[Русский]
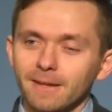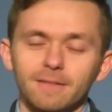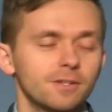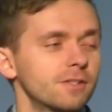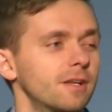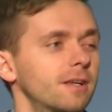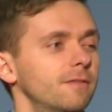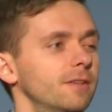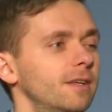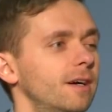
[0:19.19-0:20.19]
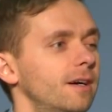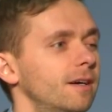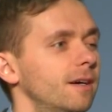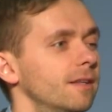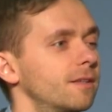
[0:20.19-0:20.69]
Наша церковь,
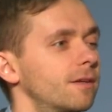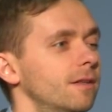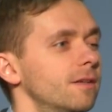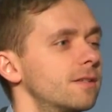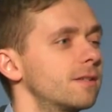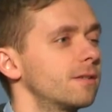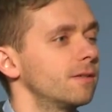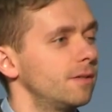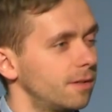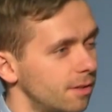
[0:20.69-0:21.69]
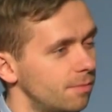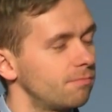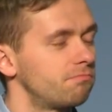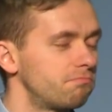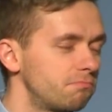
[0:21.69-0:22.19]
она открылась где-то
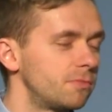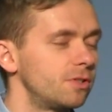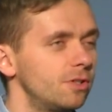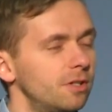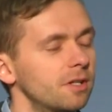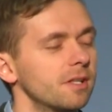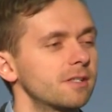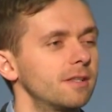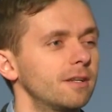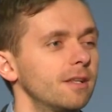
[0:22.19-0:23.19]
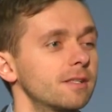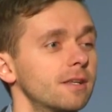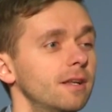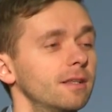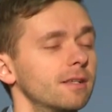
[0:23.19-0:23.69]

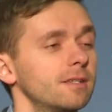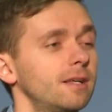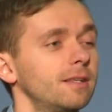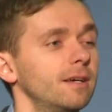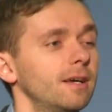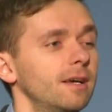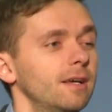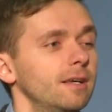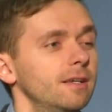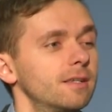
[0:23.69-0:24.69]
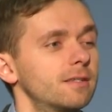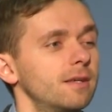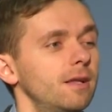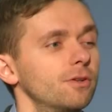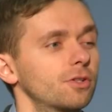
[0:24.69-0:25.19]
14-13 лет назад и с
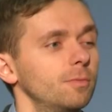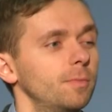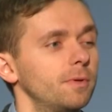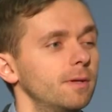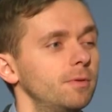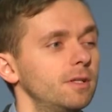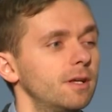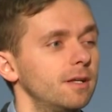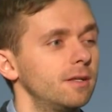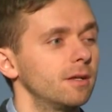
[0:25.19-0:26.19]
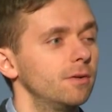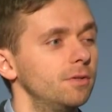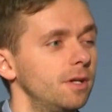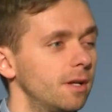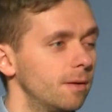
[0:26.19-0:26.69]
целью, чтобы приобретать
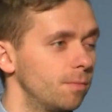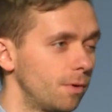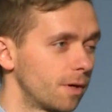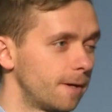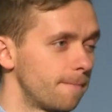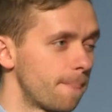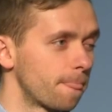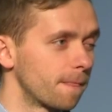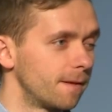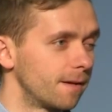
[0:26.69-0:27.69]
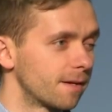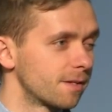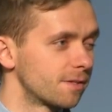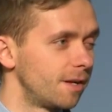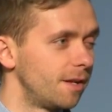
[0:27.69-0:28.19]
людей для Бога, к
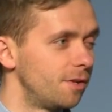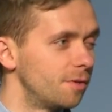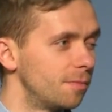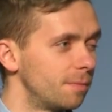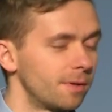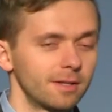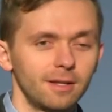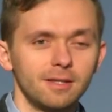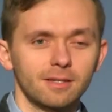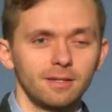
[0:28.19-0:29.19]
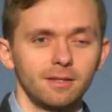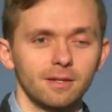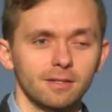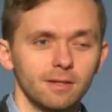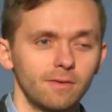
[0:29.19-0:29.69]
сожалению, мы по-английски не
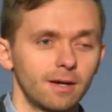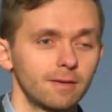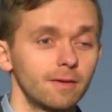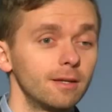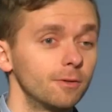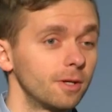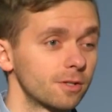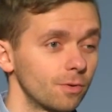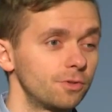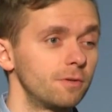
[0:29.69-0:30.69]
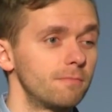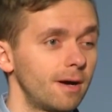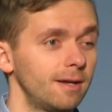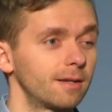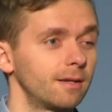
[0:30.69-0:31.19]
разговаривали, у нас очень
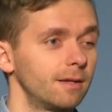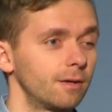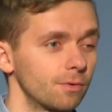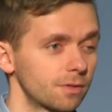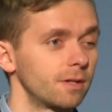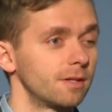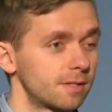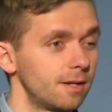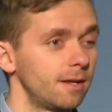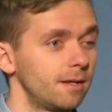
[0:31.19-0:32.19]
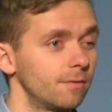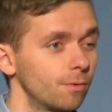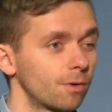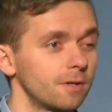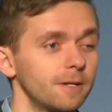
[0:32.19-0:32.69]
маленькое русское население в
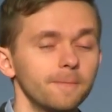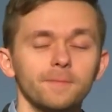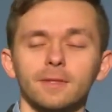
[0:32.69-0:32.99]
городе,